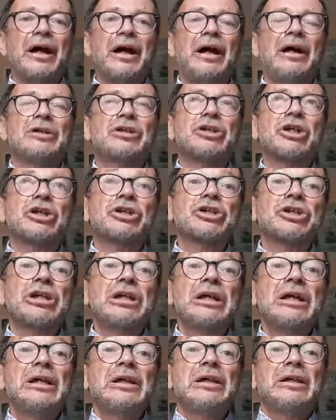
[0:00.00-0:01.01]
à
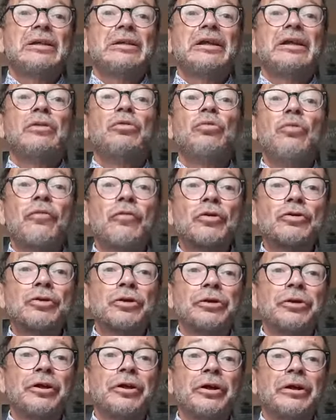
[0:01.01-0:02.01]
chercher des nouveaux
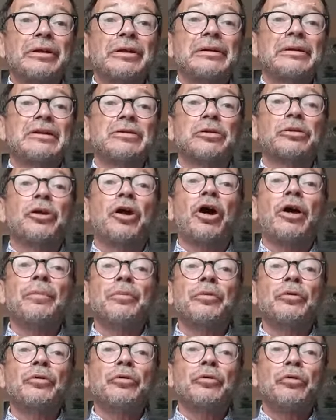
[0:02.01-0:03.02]
auteurs, des auteurs un
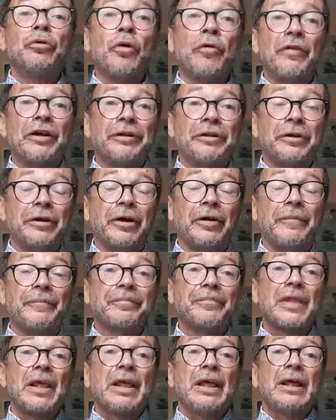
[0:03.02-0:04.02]
peu novateurs.
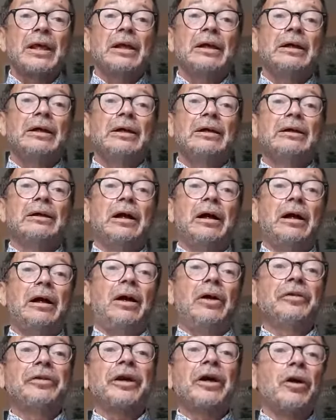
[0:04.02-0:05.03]

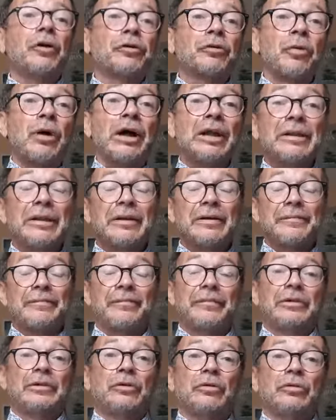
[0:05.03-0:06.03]
André Antoine,
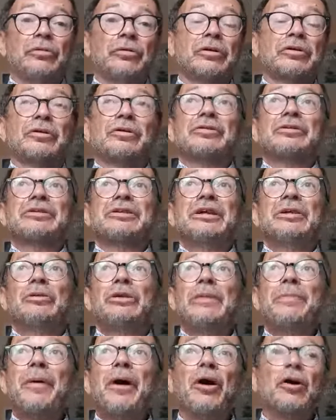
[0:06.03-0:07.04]
donc, c'est au
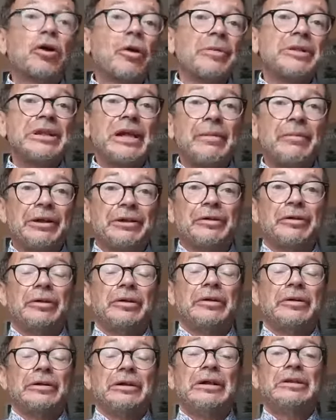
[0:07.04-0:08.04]
départ un comédien
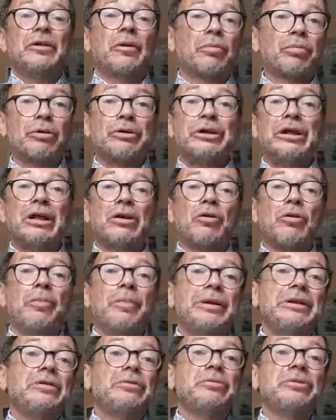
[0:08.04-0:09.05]
amateur. Il est employé à la
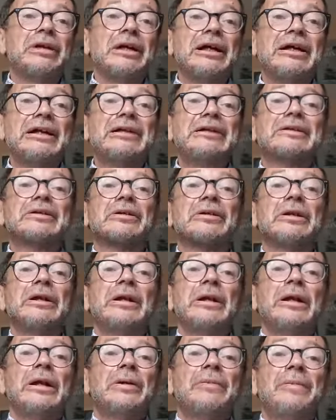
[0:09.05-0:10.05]
compagnie du gaz,
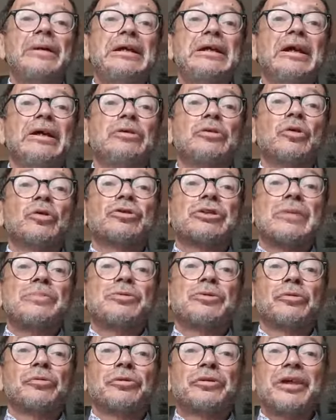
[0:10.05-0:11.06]
mais il a une
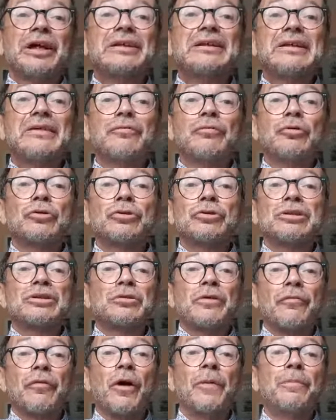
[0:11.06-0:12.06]
conception du théâtre qui, veut, qui
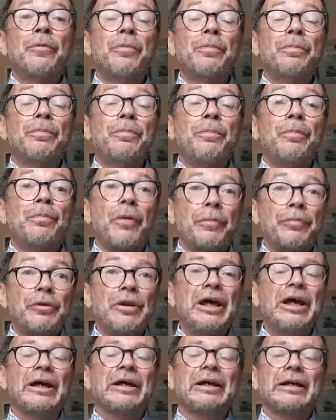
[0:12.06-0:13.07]
se veut un peu
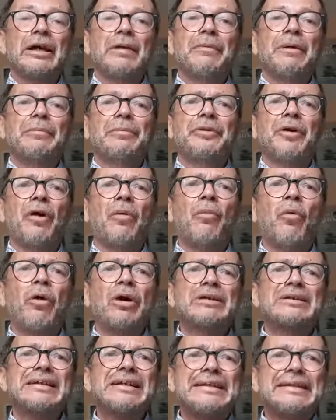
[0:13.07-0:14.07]
populaire et en même temps
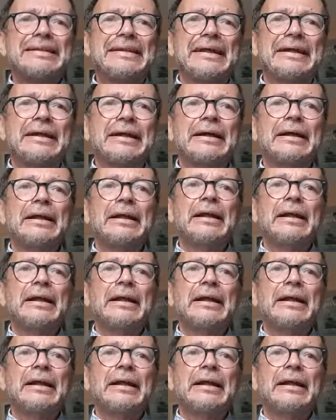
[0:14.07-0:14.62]
moins élitaire.